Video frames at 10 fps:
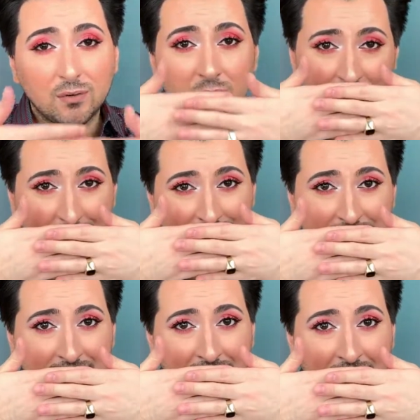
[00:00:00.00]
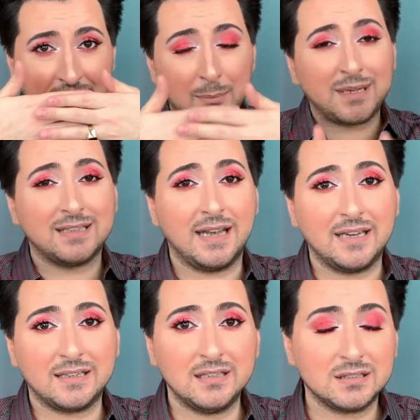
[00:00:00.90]
unserem Gesicht eh
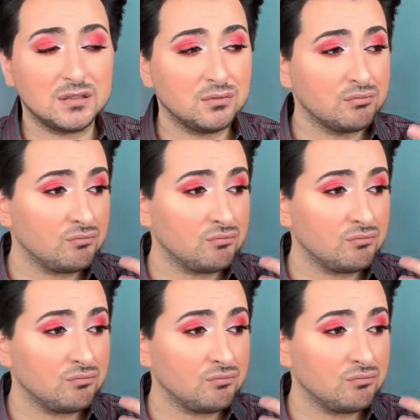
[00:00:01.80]
abgedeckt ist